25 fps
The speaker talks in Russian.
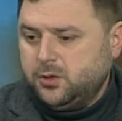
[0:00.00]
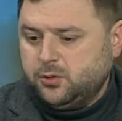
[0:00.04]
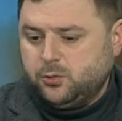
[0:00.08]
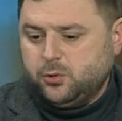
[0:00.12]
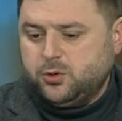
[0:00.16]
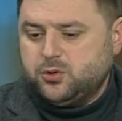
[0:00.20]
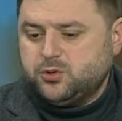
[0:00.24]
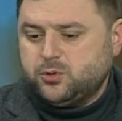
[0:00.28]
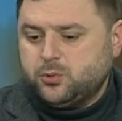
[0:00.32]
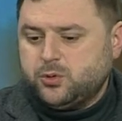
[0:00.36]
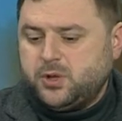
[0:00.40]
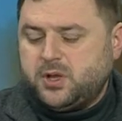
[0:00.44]
То
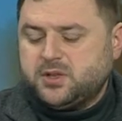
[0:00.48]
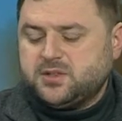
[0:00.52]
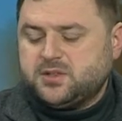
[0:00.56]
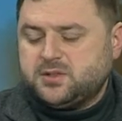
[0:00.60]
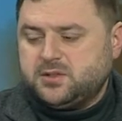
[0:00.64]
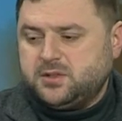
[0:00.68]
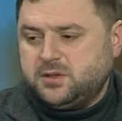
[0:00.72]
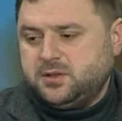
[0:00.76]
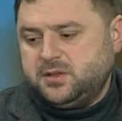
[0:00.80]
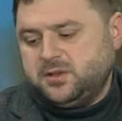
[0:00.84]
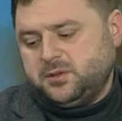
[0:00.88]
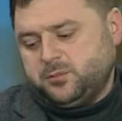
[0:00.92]
есть у
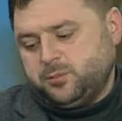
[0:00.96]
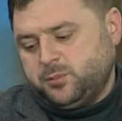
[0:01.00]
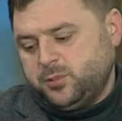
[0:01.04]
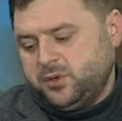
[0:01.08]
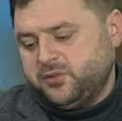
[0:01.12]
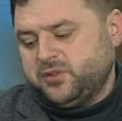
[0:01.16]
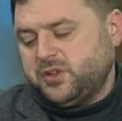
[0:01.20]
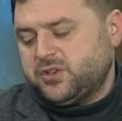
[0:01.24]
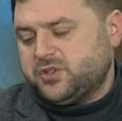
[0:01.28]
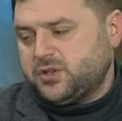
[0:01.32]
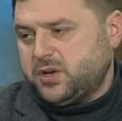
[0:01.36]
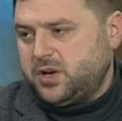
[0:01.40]
нас э,
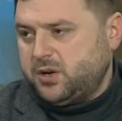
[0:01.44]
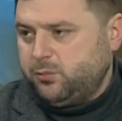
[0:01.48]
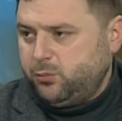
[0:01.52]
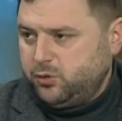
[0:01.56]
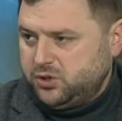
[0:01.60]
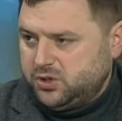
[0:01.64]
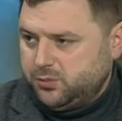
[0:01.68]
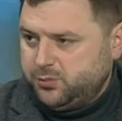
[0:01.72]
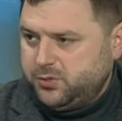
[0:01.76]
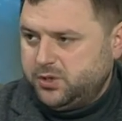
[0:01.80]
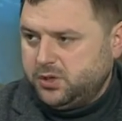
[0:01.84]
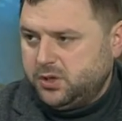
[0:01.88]
мы вначале
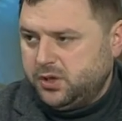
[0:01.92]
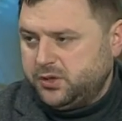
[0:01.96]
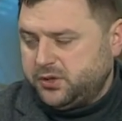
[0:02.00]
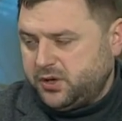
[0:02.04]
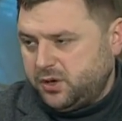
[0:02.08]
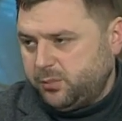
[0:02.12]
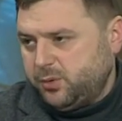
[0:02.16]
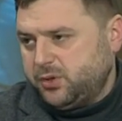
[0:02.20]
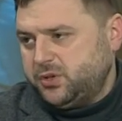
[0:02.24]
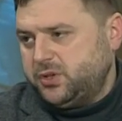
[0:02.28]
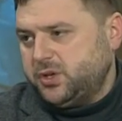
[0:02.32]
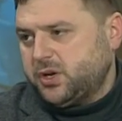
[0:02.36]
будем делать,
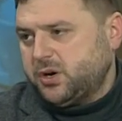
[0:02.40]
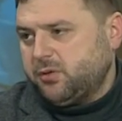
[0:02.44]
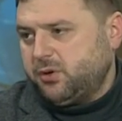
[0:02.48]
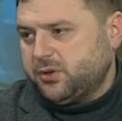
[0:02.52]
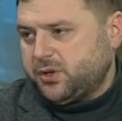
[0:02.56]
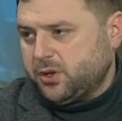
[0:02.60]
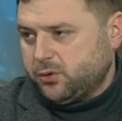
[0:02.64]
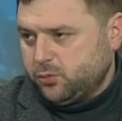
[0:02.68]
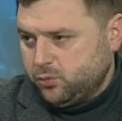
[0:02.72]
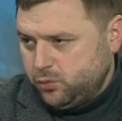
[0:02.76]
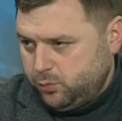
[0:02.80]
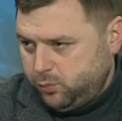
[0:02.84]

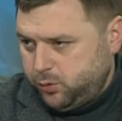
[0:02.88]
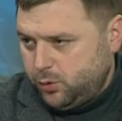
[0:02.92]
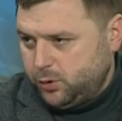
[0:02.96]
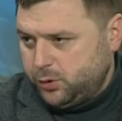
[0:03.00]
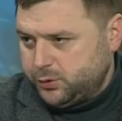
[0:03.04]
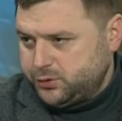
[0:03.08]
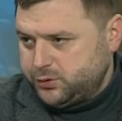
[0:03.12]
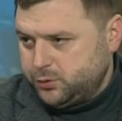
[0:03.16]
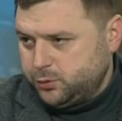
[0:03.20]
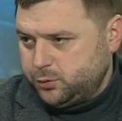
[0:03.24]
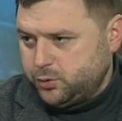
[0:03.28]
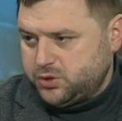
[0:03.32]
ремонтировать одну
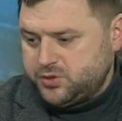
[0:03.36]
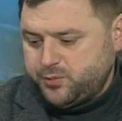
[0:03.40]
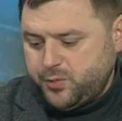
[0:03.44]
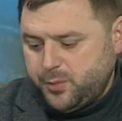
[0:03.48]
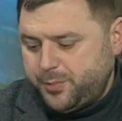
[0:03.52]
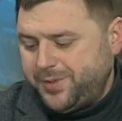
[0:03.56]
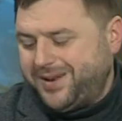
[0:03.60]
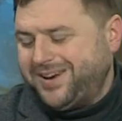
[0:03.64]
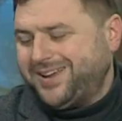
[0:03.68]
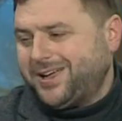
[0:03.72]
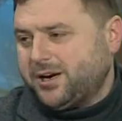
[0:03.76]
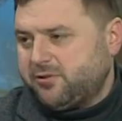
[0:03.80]
полосу, то есть угу.
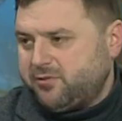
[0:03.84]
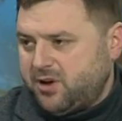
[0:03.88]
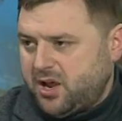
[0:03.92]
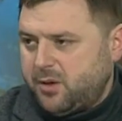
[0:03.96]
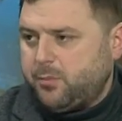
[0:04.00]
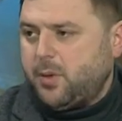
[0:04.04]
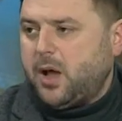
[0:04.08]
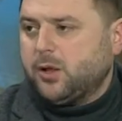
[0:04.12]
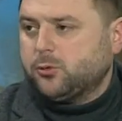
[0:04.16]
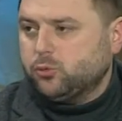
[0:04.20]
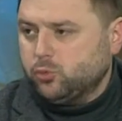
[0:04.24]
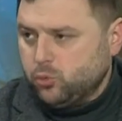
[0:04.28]
мы
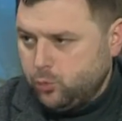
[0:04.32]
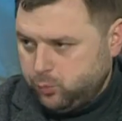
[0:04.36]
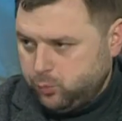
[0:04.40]
перекрываем одну